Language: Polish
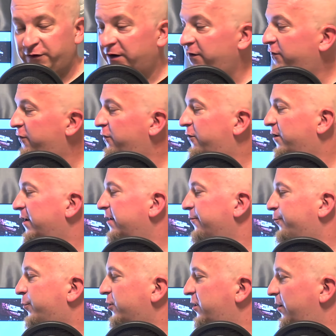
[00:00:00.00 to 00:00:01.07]
kiedyś czyszczona
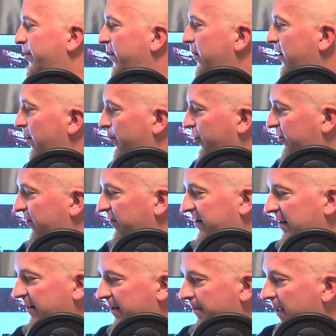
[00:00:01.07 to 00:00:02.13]
pod tym, pod tym
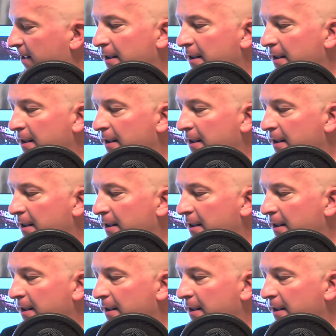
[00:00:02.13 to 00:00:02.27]
względem.